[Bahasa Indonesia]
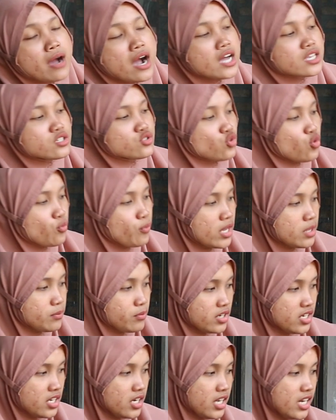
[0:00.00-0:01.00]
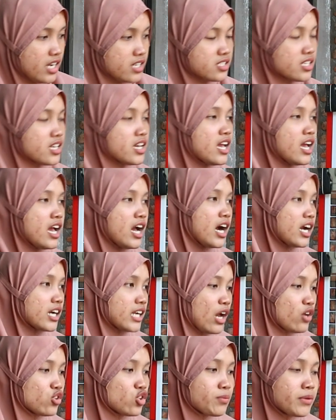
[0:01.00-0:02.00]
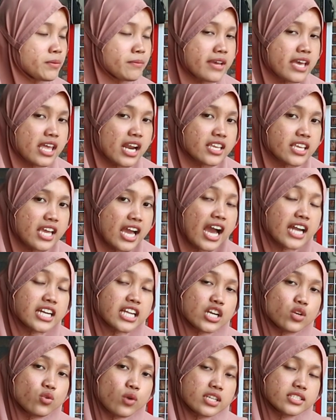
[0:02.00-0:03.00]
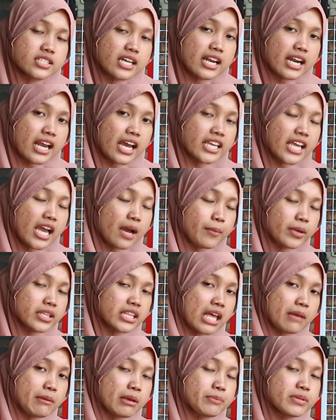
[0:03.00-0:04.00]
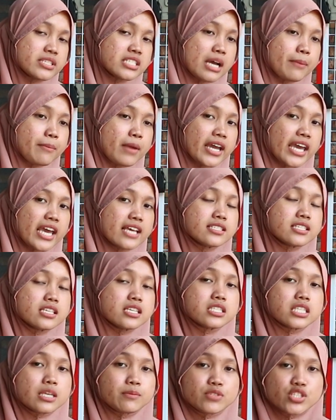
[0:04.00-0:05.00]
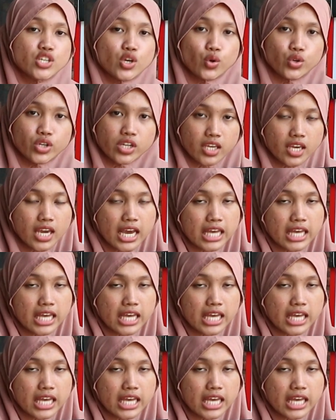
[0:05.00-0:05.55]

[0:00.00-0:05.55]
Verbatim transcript: banget sobat pedilas. Nah untuk pembayarannya ada dua cara. Yang pertama bisa pakai sistem COD